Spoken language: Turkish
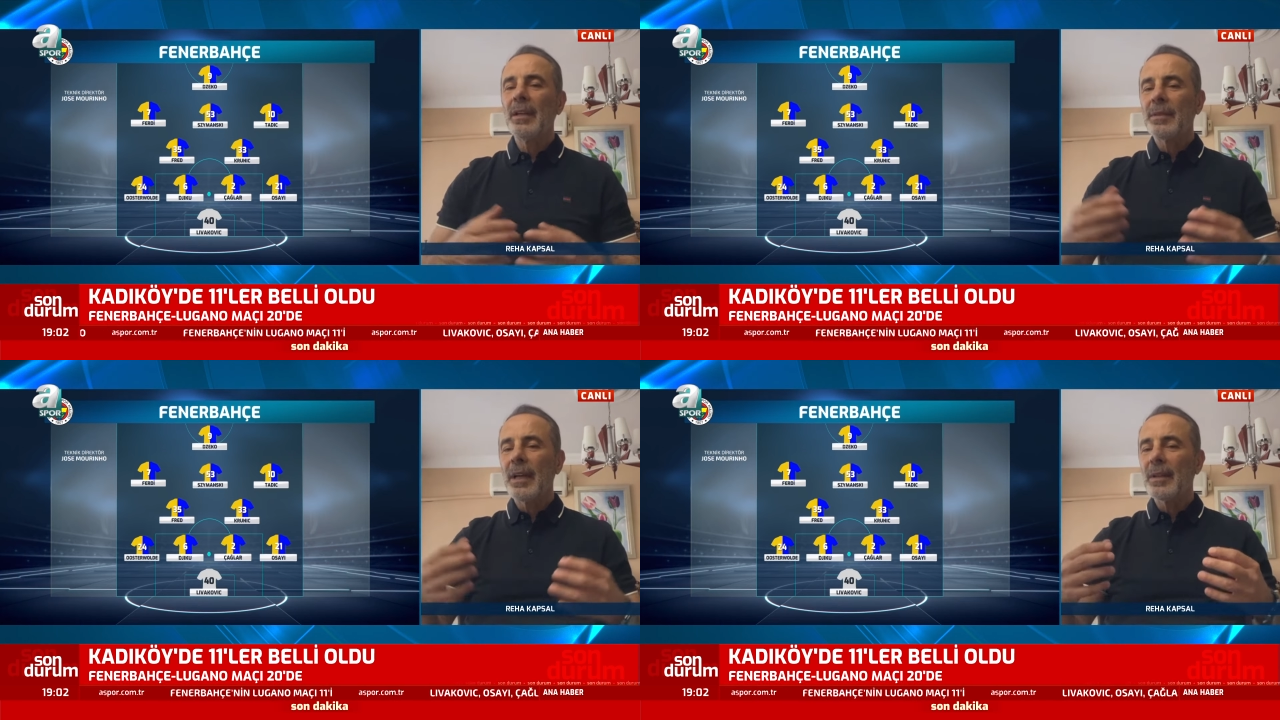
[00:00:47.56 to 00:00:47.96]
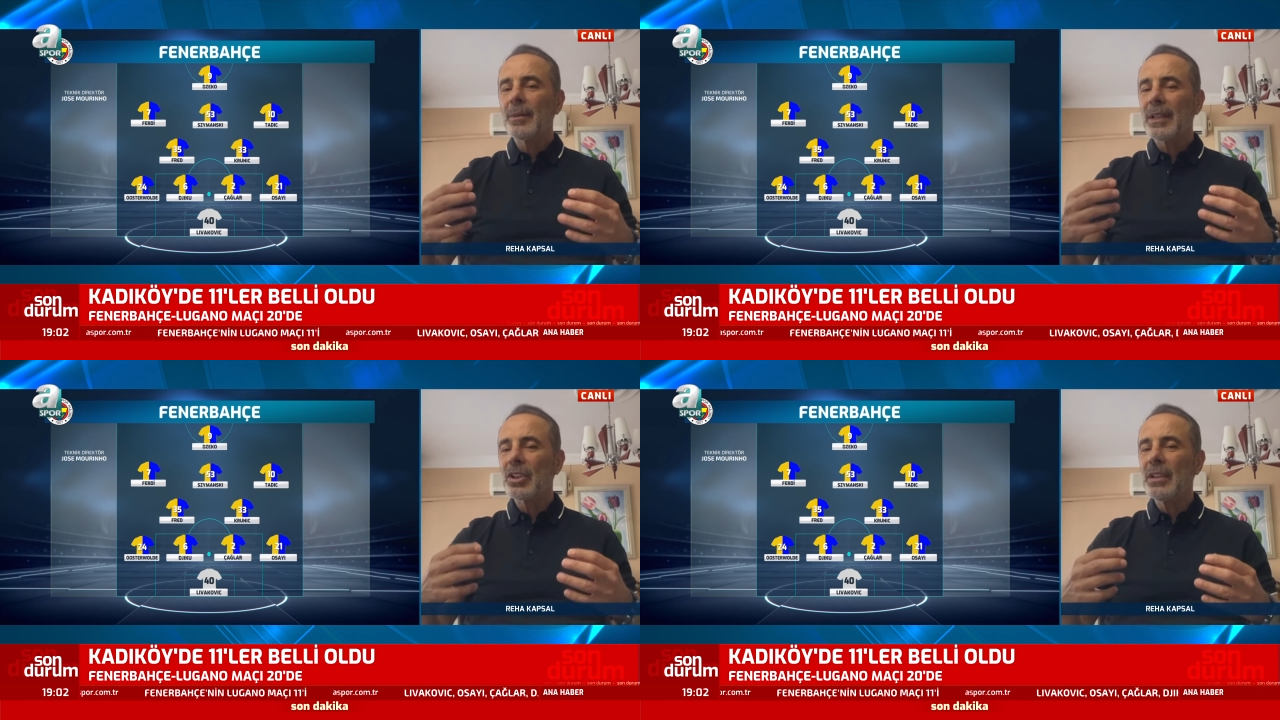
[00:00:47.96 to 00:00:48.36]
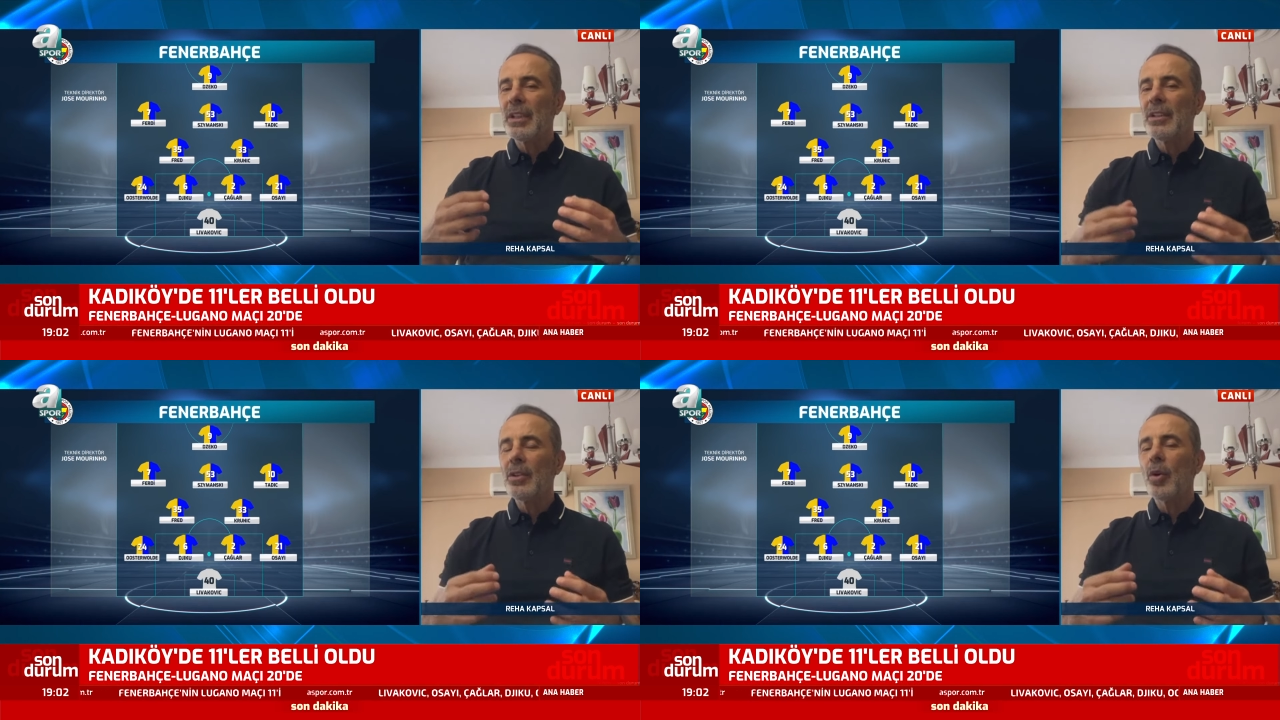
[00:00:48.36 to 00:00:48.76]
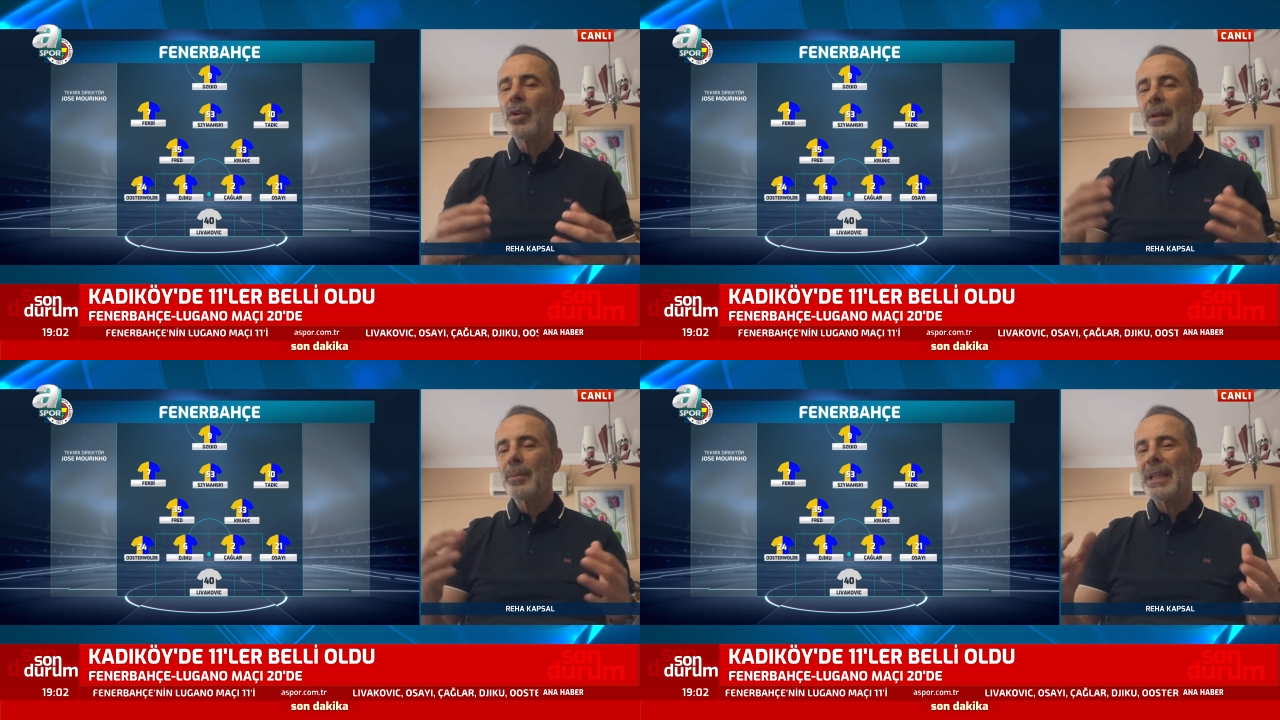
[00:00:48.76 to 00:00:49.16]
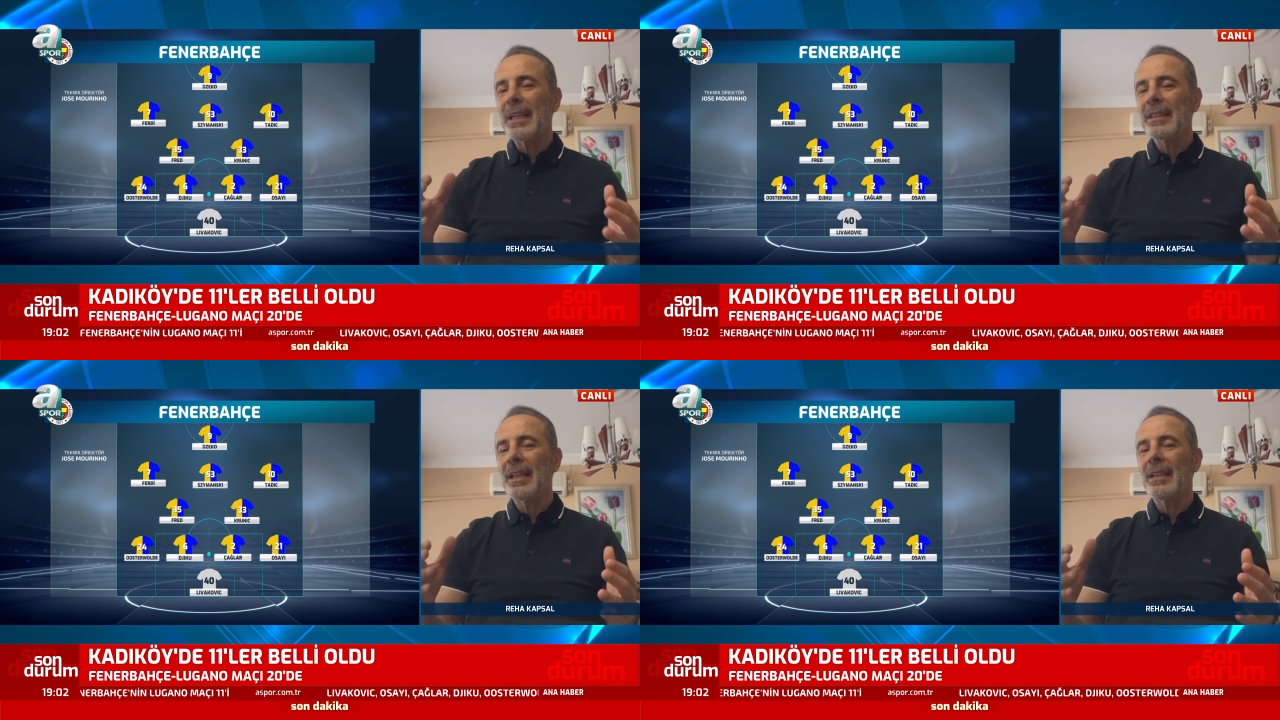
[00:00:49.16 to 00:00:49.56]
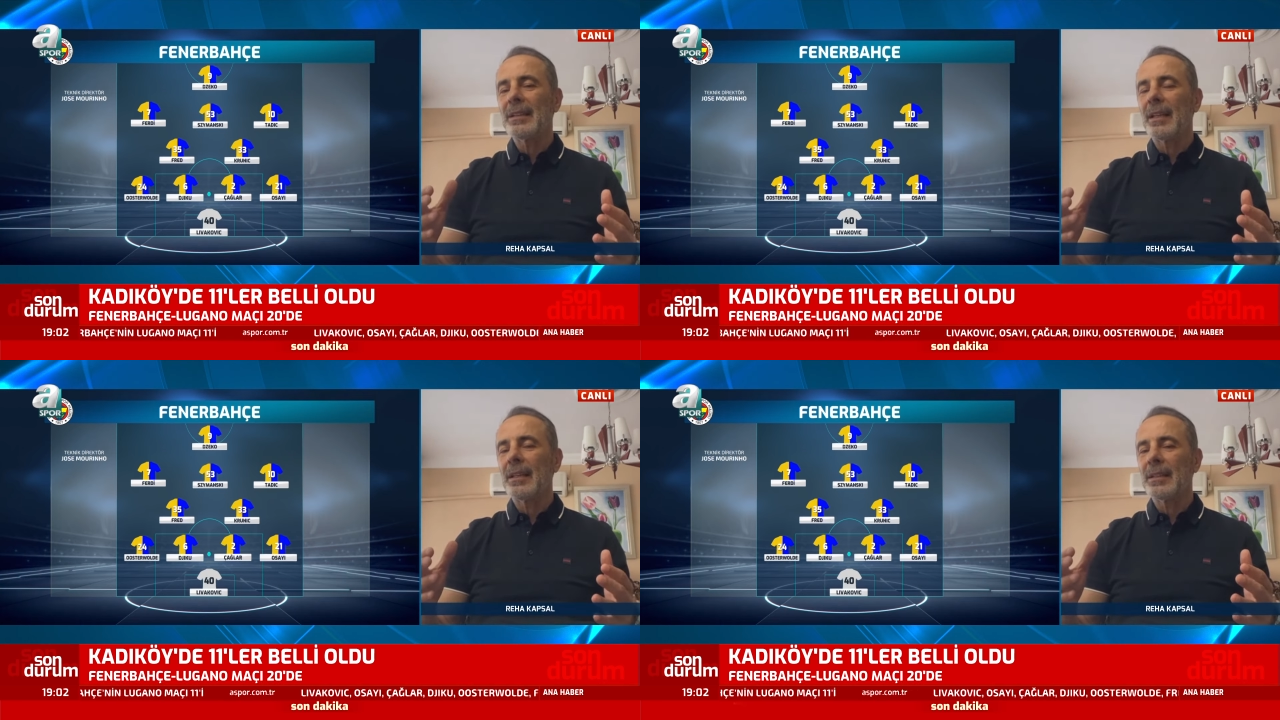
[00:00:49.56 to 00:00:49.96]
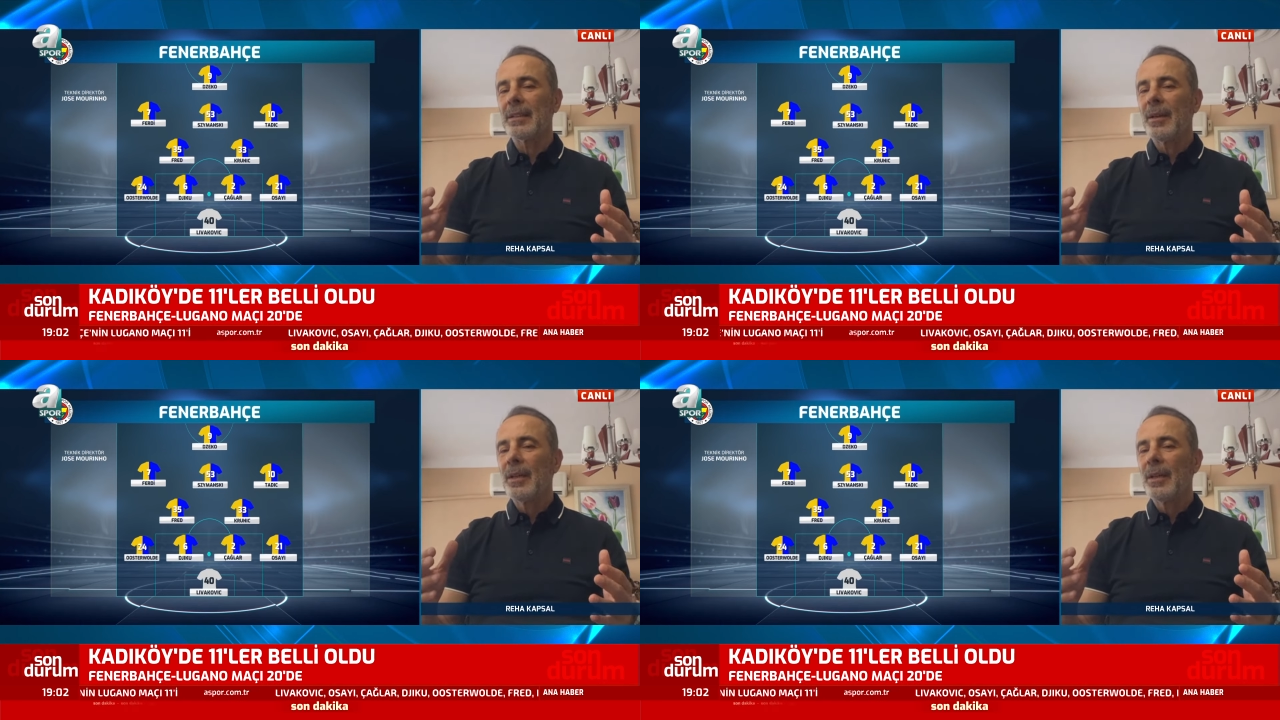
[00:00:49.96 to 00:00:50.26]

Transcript: Fenerbahçe'nin yediği goller bireysel hatalar.